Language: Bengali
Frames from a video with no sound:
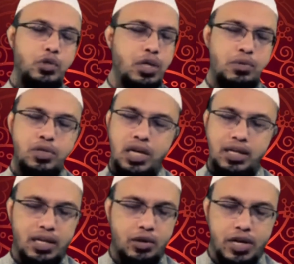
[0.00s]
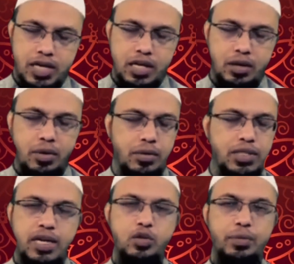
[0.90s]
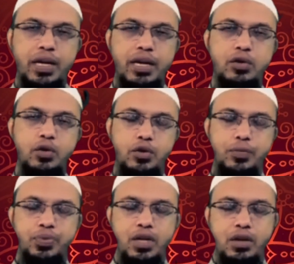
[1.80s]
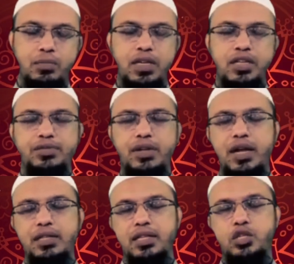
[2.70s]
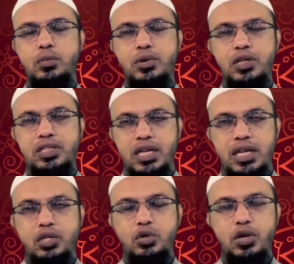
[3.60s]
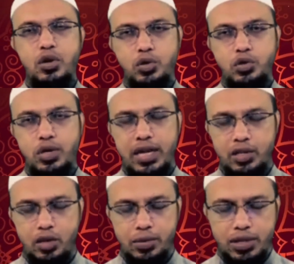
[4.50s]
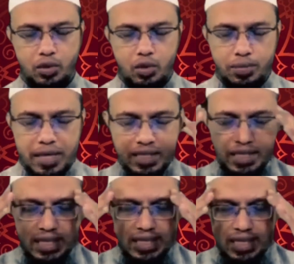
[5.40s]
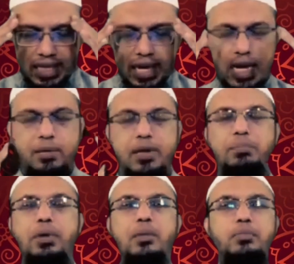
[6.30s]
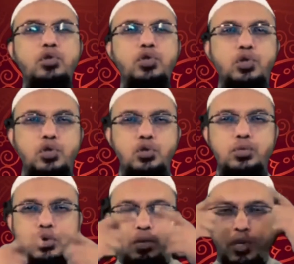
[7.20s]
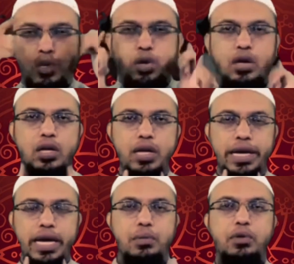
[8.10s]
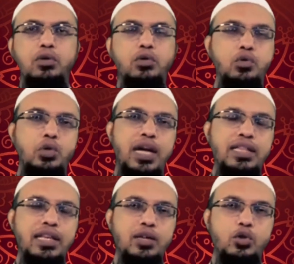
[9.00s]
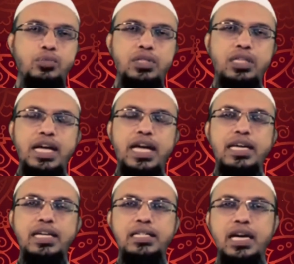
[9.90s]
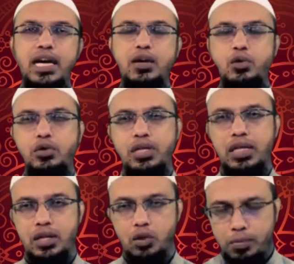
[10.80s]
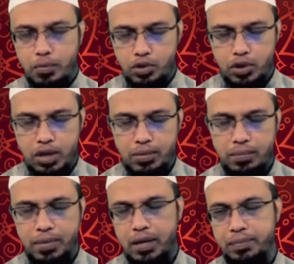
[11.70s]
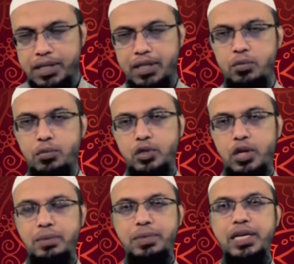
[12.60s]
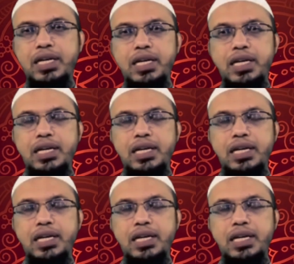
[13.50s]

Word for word: পোশাক পরে সালাদ আদায় করা ঠিক জায়জ হবে না কারণ হলো মেয়েদের সালাতের সময় যে শরীরের অংশ ঢাকতে হবে তা হলো মাথা থেকে নিয়ে একেবারে পা পর্যন্ত শুধু মুখমণ্ডল এবং দুই হাতের কবজি এই জায়গাগুলো তিনি উন্মুক্ত রাখবেন পায়ের পাতা উন্মুক্ত রাখবেন